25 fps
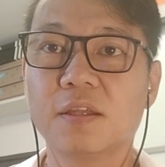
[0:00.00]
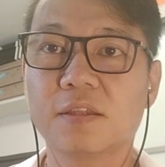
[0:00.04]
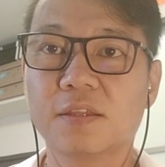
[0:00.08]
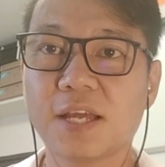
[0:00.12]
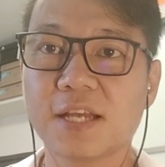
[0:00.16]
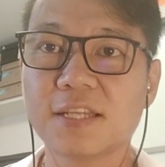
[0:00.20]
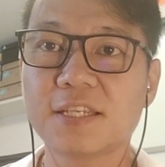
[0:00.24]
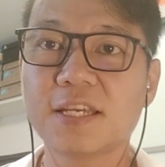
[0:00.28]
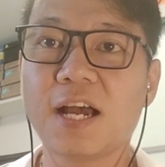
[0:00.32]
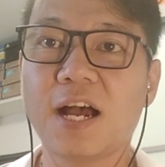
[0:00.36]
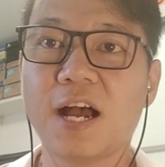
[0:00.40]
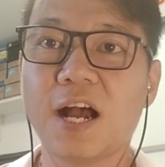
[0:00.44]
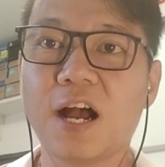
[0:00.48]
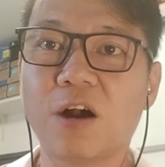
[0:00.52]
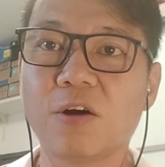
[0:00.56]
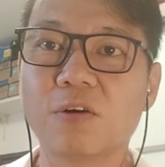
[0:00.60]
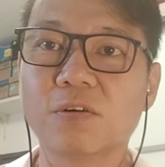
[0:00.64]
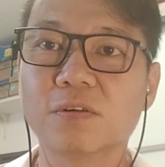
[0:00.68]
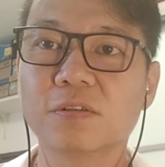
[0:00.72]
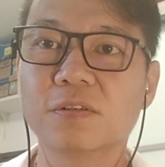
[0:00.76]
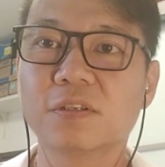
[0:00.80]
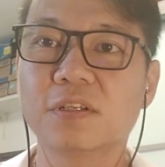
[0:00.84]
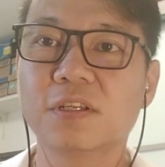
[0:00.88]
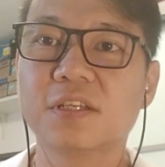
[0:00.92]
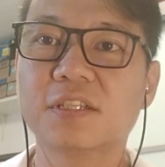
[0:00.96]
大家好，
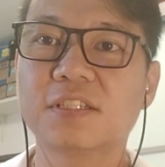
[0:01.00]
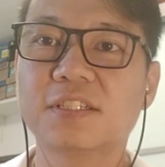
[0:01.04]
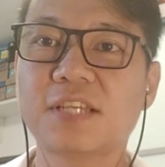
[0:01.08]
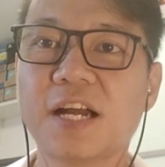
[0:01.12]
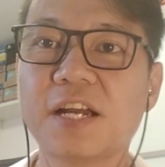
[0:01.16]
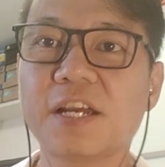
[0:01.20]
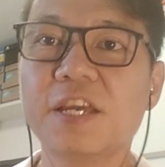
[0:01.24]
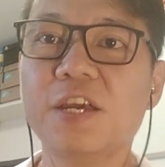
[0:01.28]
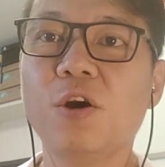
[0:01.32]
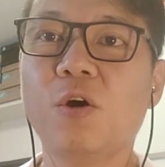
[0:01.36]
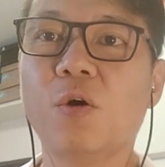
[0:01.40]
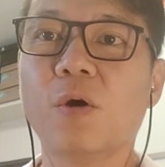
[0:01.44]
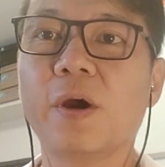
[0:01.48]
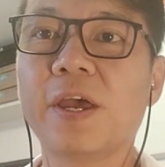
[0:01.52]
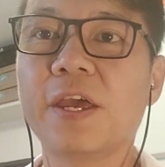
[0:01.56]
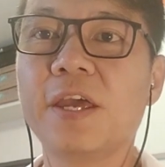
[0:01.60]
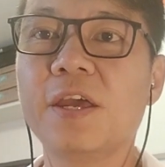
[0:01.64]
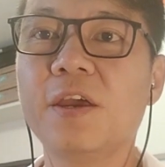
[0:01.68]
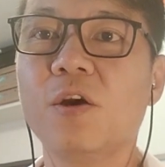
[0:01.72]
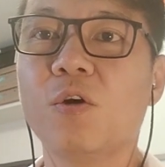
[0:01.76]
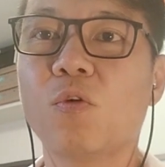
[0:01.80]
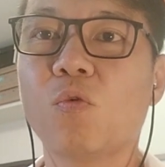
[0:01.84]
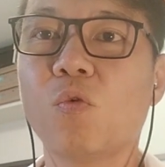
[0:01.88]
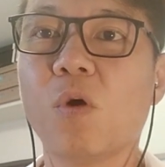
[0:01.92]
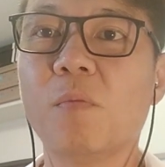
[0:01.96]
上一
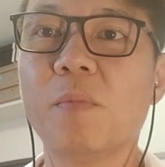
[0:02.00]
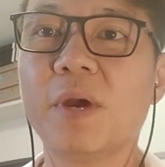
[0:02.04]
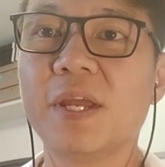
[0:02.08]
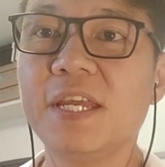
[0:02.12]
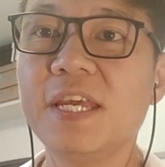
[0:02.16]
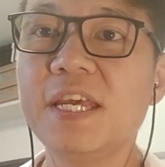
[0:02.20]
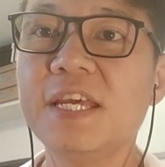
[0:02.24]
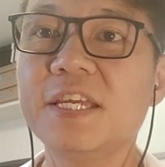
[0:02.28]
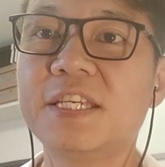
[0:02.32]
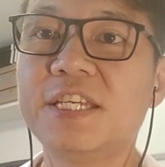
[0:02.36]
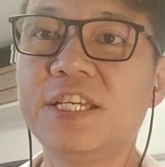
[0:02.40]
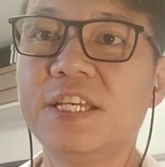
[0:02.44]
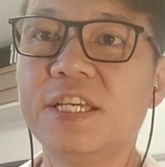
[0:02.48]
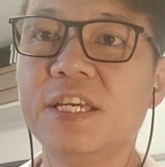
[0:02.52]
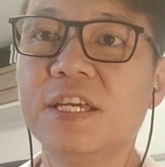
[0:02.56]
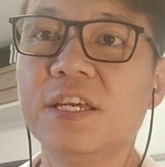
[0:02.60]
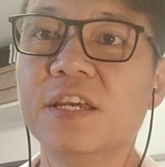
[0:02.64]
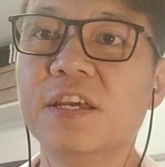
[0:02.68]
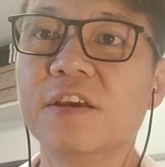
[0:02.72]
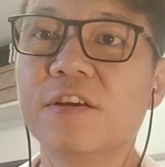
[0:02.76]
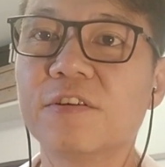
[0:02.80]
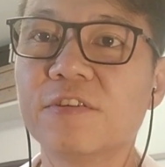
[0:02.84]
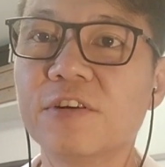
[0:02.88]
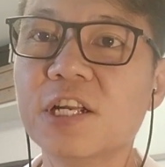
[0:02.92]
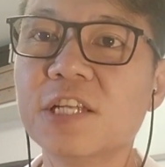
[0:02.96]
回我们一起
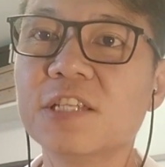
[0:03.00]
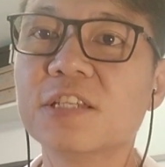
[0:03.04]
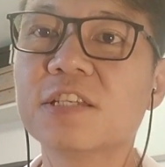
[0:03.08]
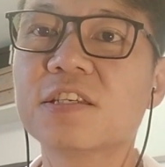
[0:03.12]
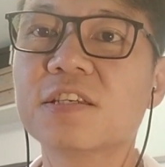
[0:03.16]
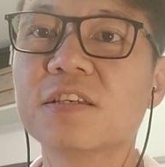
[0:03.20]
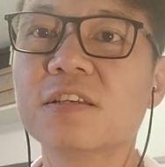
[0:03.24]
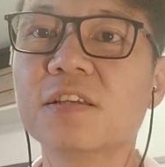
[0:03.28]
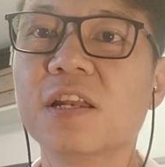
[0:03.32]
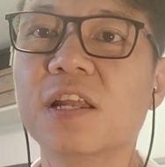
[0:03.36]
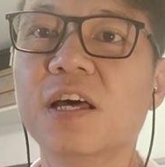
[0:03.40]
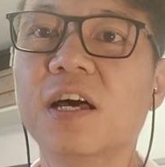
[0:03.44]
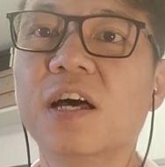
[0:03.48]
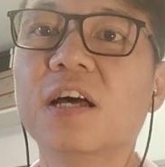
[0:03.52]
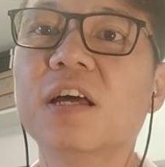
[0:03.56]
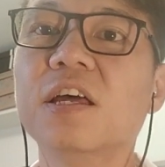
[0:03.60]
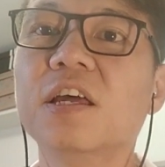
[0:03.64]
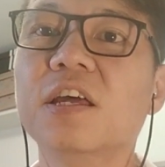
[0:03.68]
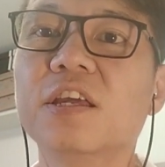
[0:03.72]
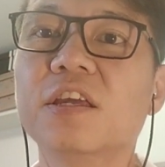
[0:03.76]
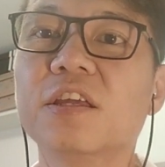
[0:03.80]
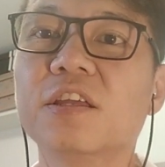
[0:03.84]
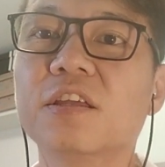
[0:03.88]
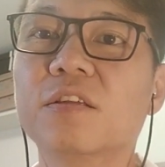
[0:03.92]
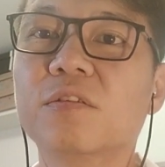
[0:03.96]
认识了
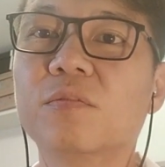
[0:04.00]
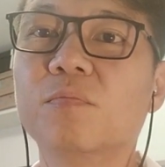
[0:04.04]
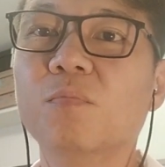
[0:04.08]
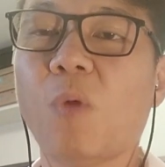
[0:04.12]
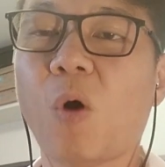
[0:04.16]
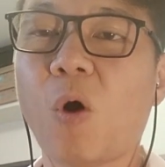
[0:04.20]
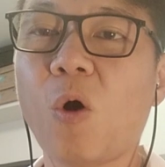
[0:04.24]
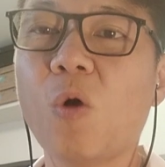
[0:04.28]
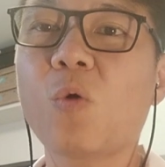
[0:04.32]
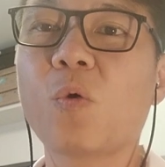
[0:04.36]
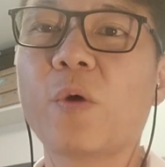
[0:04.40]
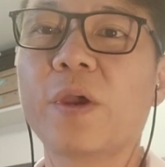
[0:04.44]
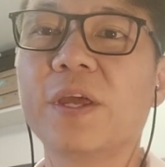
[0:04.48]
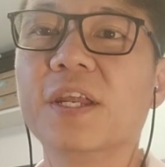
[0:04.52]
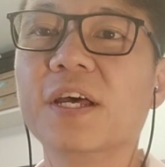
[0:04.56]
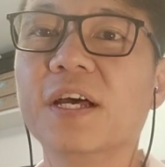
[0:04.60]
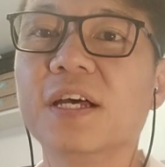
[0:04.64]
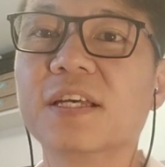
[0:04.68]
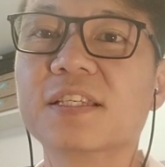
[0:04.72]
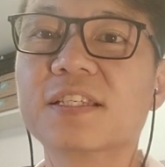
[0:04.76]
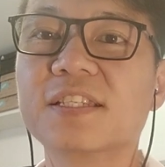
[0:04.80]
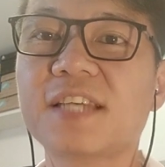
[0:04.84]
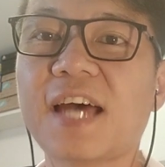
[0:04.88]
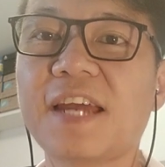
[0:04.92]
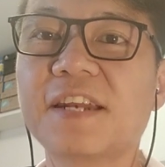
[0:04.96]
魔鬼的
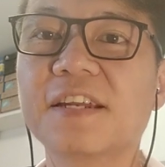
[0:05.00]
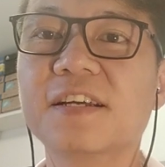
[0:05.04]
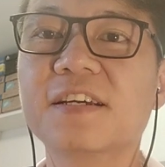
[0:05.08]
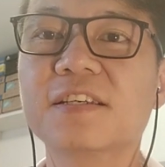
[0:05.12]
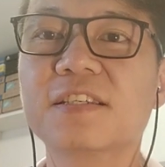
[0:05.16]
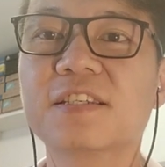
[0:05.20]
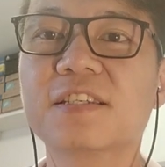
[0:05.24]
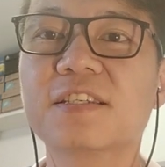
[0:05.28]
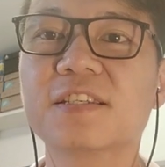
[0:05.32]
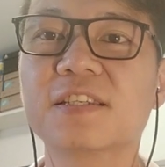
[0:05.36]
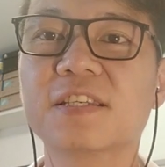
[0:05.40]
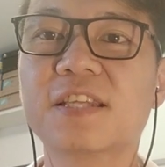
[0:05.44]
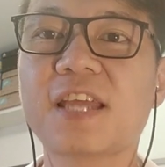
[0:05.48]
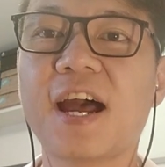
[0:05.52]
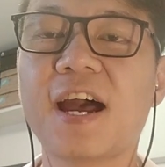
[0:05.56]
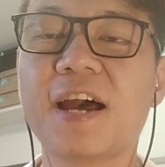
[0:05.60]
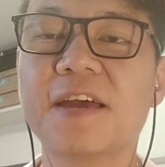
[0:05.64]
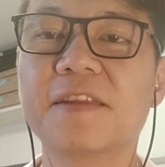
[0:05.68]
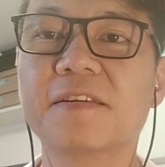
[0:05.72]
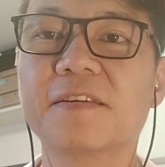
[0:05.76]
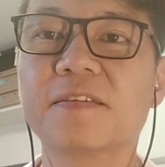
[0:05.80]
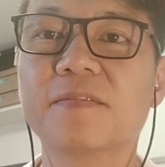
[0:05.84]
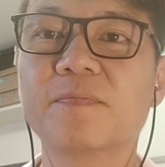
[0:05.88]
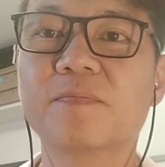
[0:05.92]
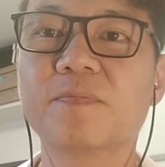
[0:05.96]
三个试
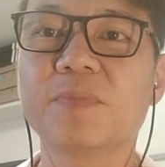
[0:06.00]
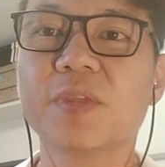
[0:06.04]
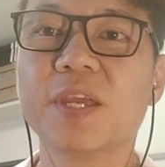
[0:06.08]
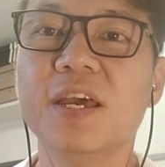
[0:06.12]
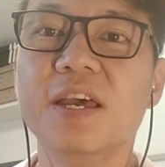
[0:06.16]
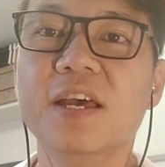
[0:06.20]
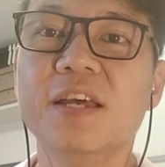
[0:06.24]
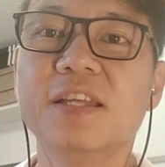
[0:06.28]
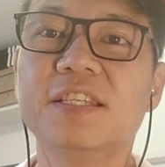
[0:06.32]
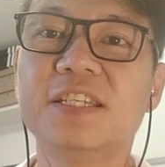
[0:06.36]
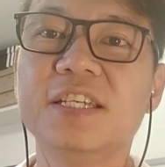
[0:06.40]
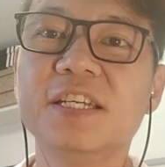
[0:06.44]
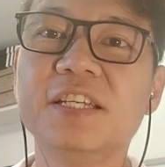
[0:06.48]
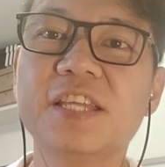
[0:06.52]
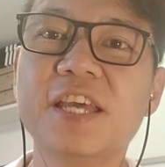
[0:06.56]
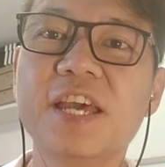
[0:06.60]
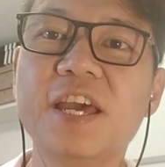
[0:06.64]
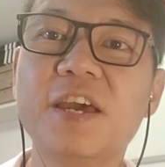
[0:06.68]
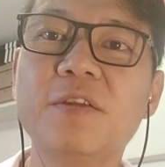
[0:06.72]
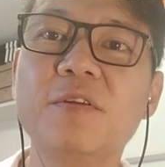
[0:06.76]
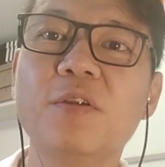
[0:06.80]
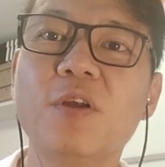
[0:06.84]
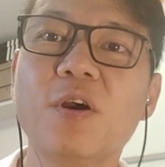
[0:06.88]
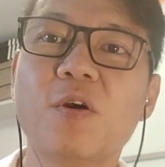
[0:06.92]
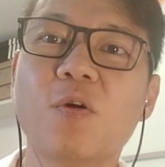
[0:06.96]
探。今
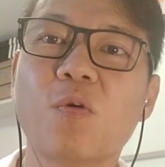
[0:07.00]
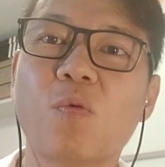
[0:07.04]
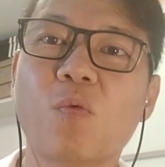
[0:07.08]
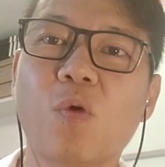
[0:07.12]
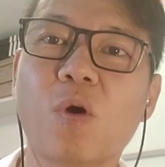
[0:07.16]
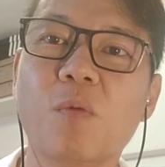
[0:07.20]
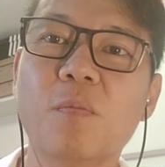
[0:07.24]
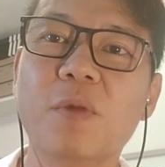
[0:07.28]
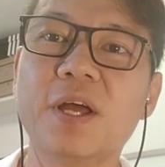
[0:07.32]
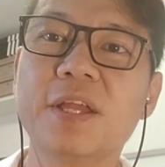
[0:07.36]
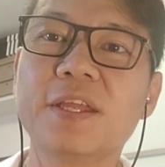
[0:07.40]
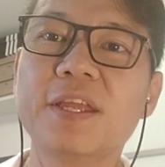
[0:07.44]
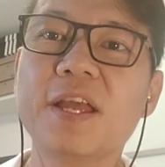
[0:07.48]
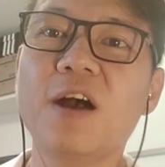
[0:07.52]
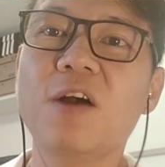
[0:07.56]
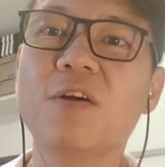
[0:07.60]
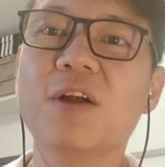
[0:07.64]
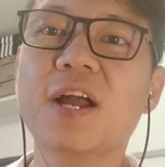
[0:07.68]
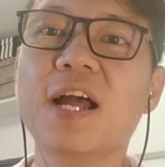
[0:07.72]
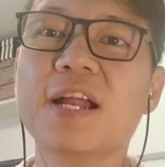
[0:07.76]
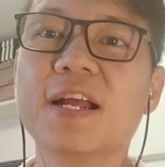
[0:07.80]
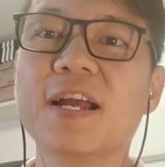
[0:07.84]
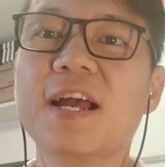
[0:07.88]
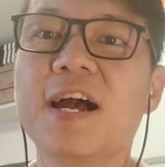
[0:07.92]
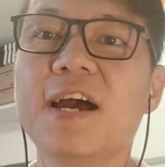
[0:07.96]
天我们要
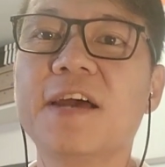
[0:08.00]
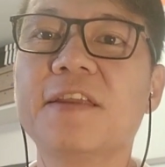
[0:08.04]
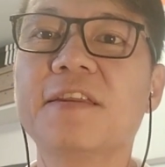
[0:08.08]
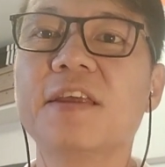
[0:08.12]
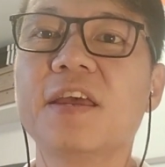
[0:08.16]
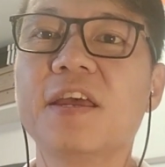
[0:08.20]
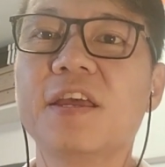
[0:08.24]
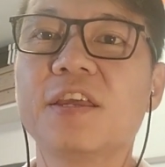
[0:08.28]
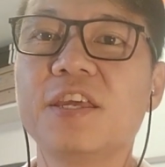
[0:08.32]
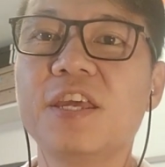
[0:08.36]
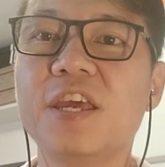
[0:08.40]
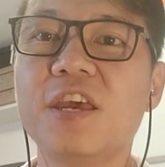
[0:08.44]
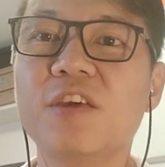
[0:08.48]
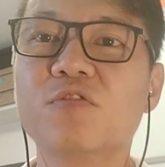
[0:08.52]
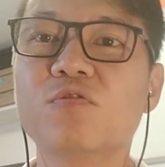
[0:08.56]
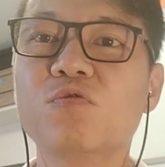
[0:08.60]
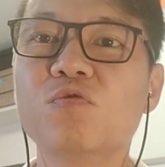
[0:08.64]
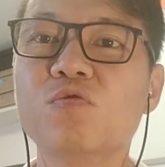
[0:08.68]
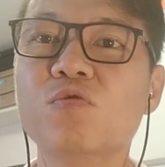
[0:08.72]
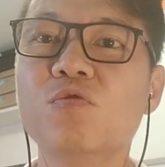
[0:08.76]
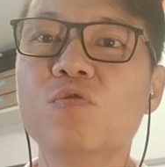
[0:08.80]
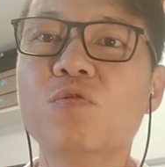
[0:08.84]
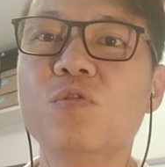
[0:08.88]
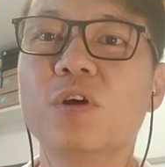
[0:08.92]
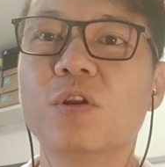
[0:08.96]
看看耶
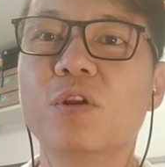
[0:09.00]
稣